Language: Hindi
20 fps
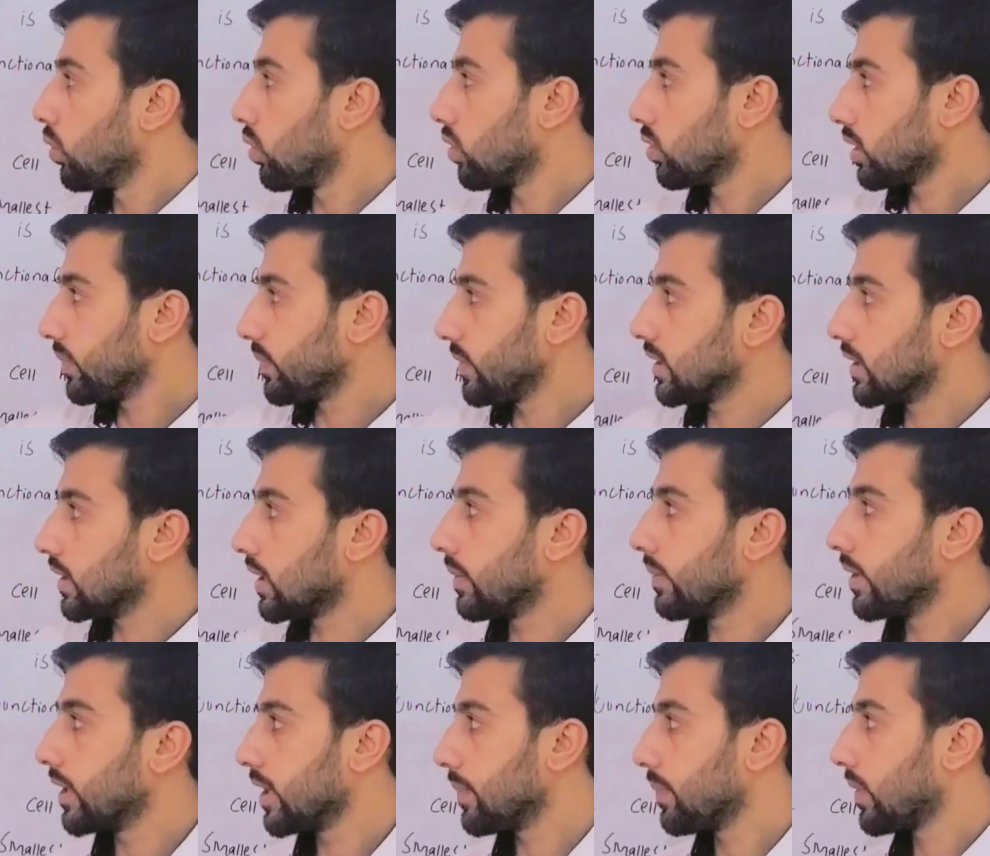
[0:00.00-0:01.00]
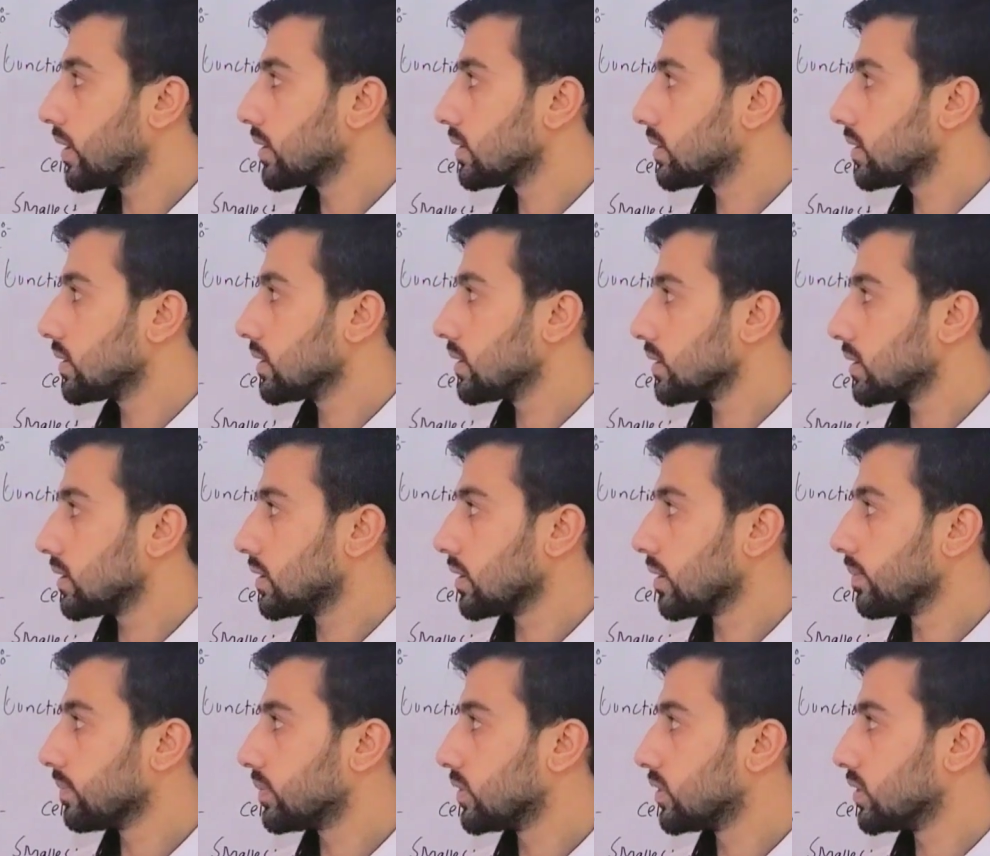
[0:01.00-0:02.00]
वो टॉपिक था हमारे पास
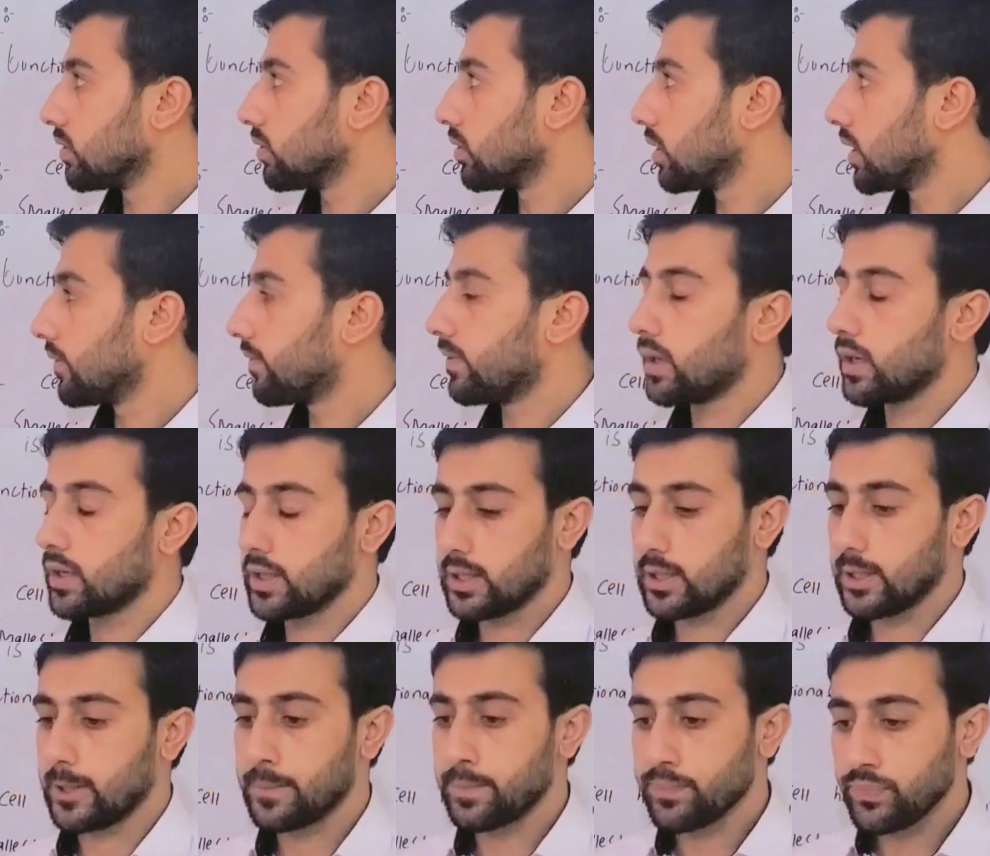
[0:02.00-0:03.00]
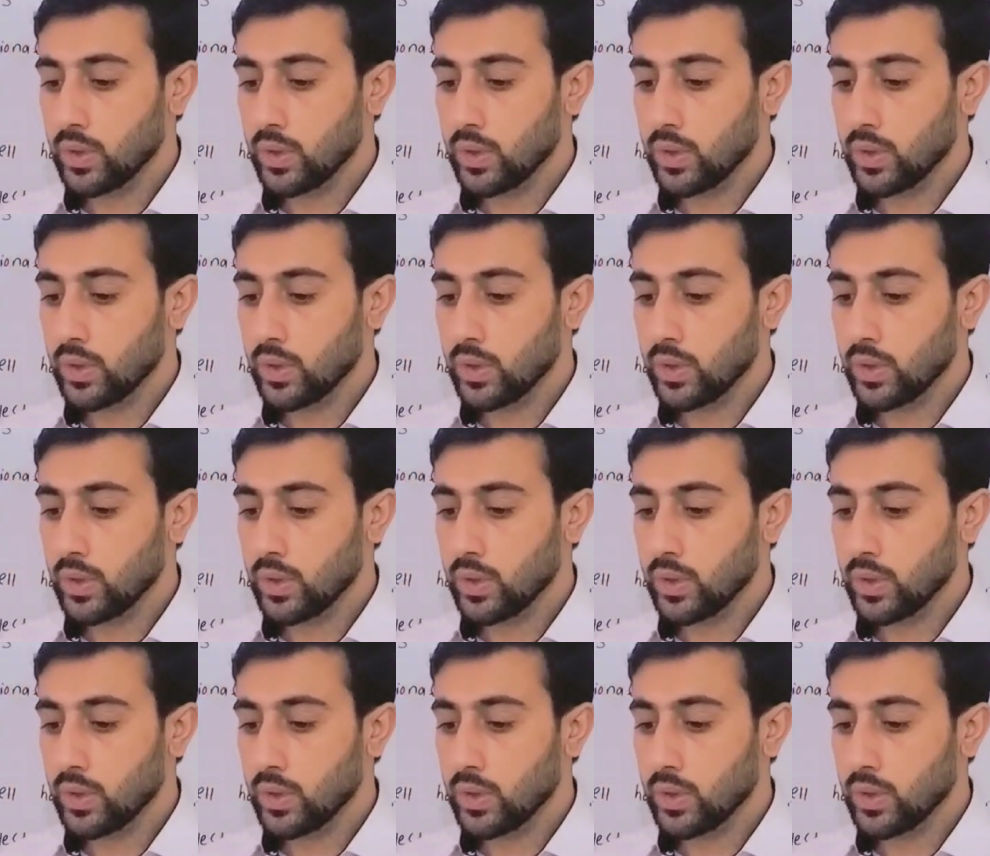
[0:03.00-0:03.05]
सब सेलुलर पार्टिकल